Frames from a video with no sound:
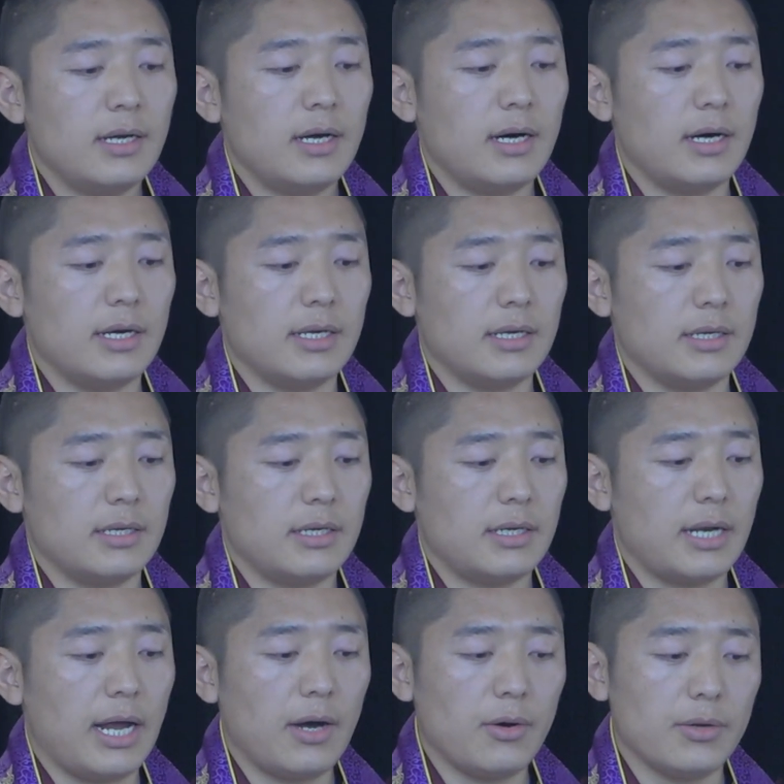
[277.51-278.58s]
呃
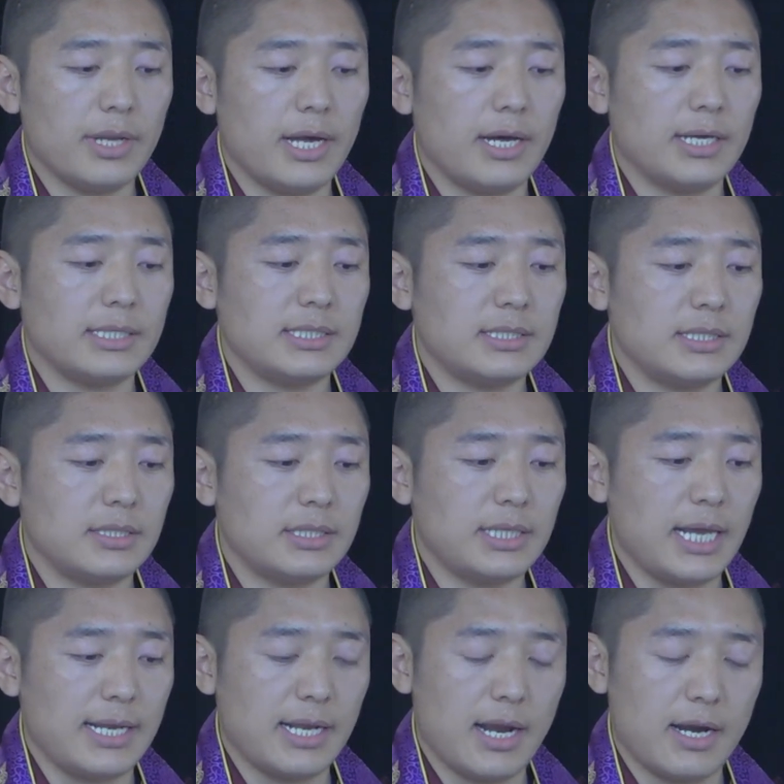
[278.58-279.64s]
然后呢
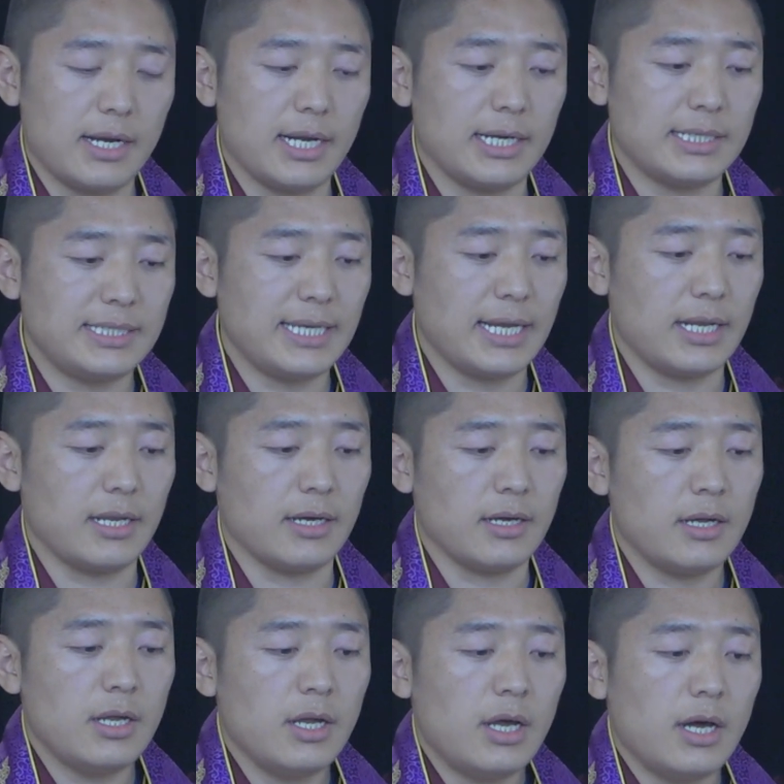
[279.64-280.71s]
在那儿呢建了
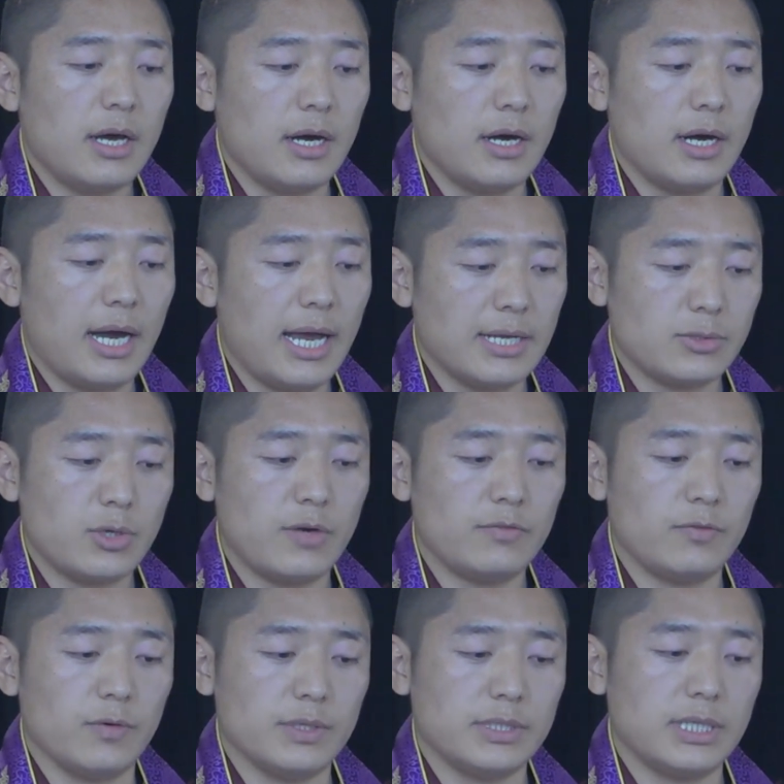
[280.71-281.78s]
呃汉传
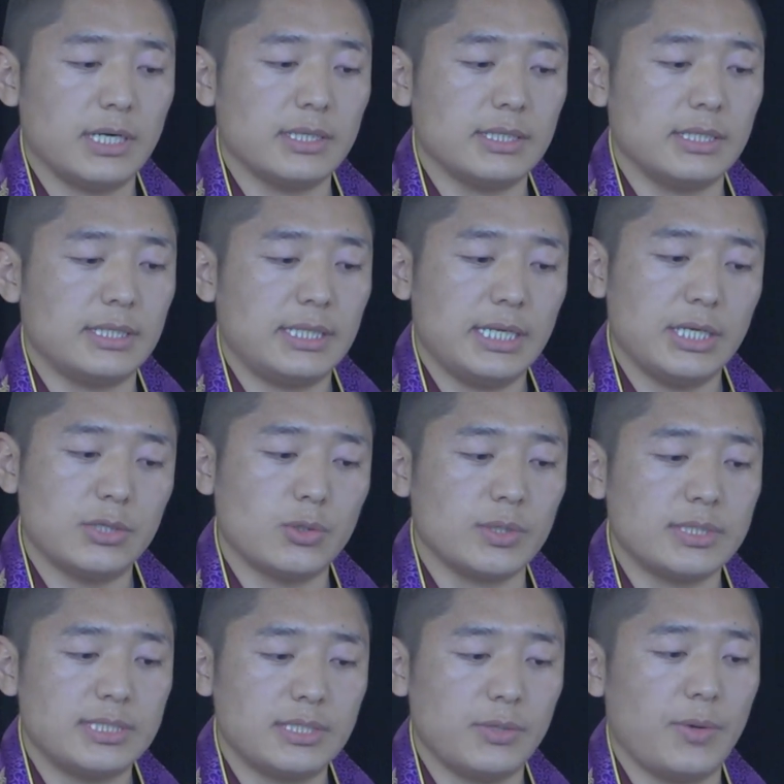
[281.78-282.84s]
佛教的第一座
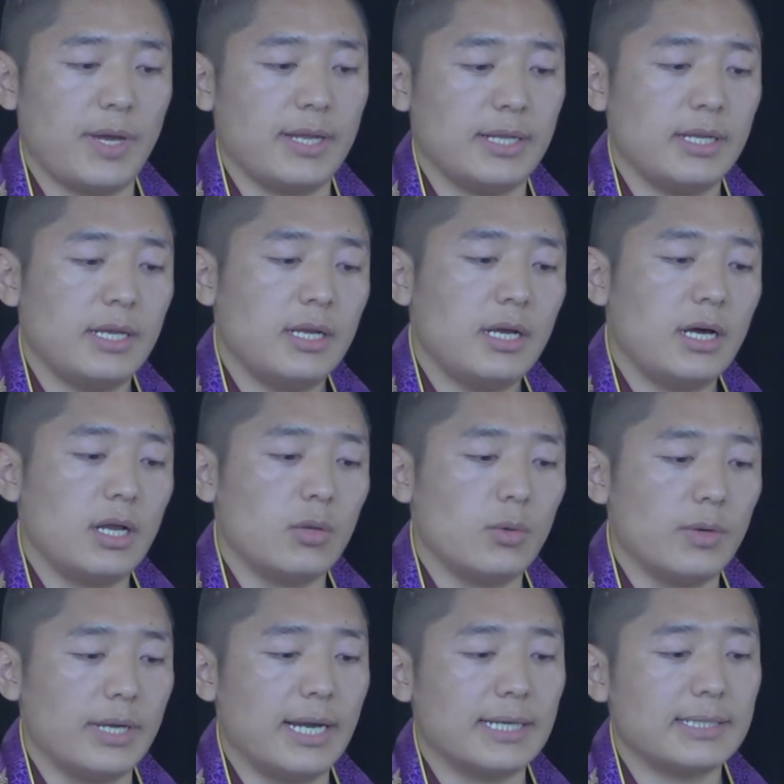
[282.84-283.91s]
寺院，呃
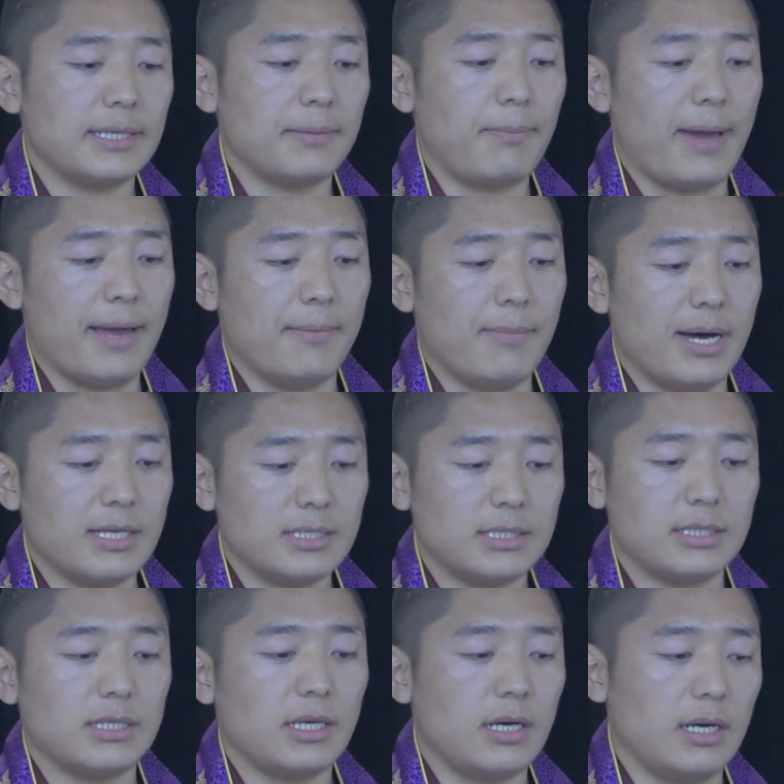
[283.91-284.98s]
洛阳的白马
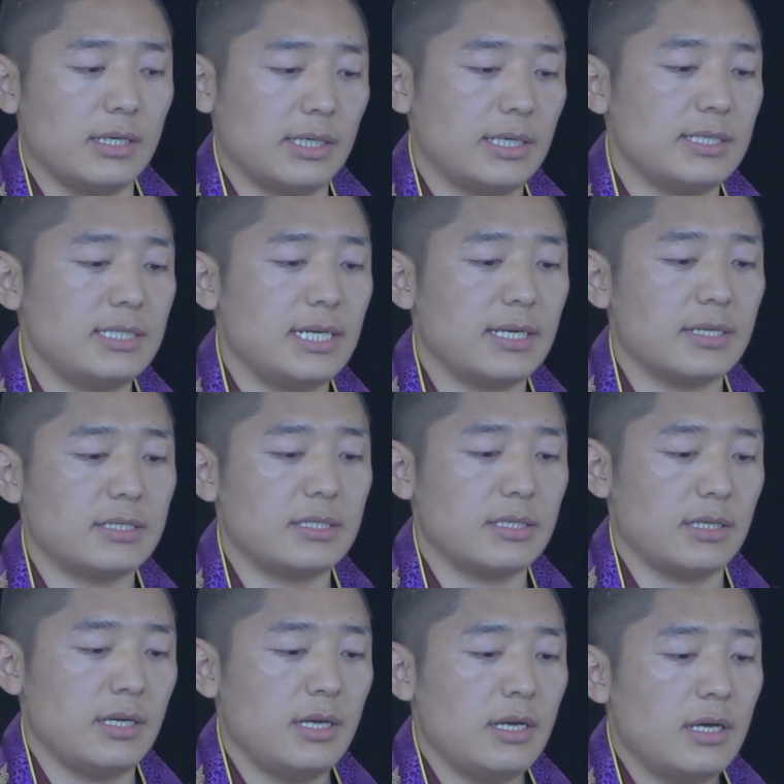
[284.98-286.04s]
寺，啊跟这个
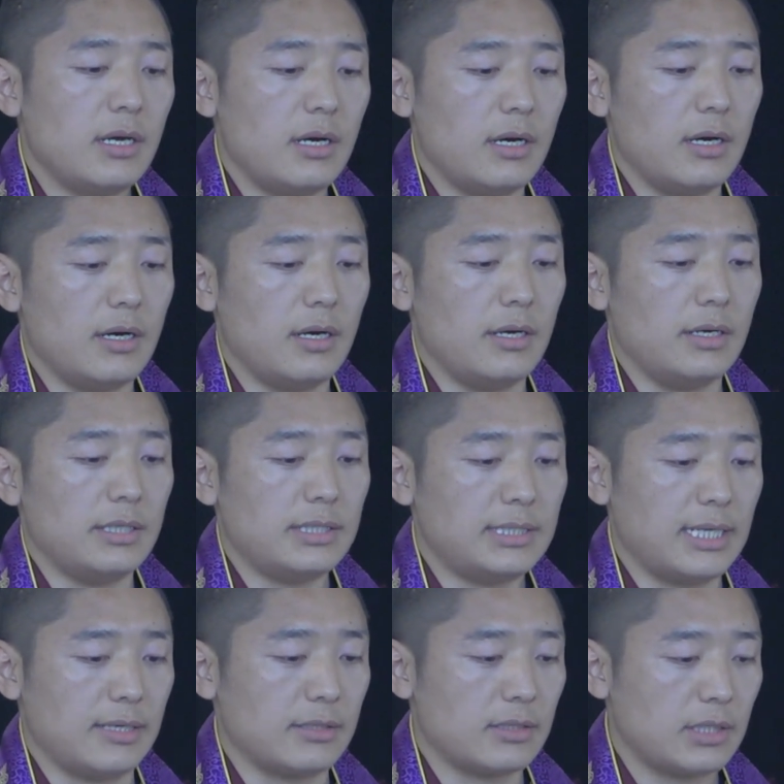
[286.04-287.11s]
是呃
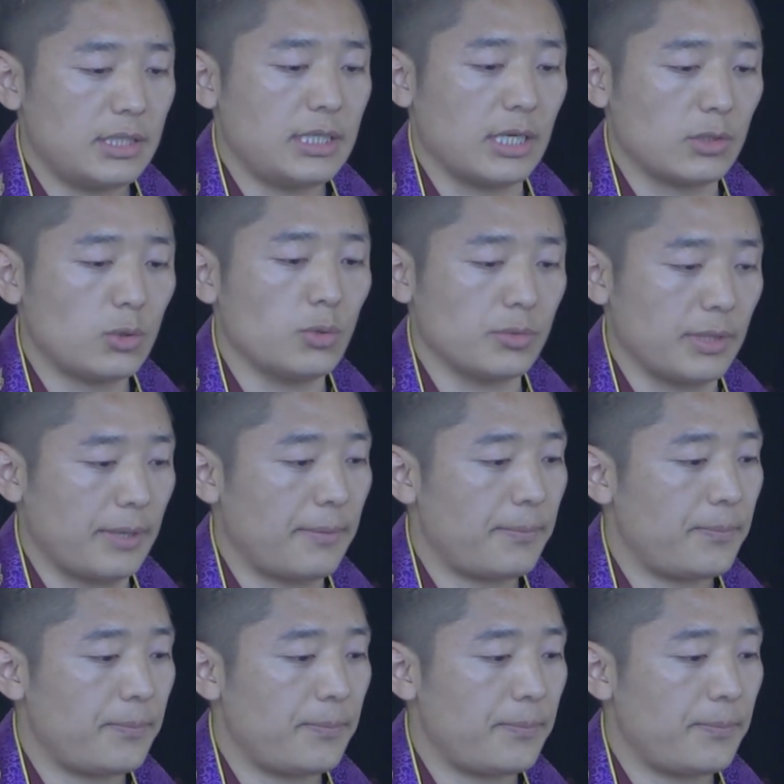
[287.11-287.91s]
相相通的。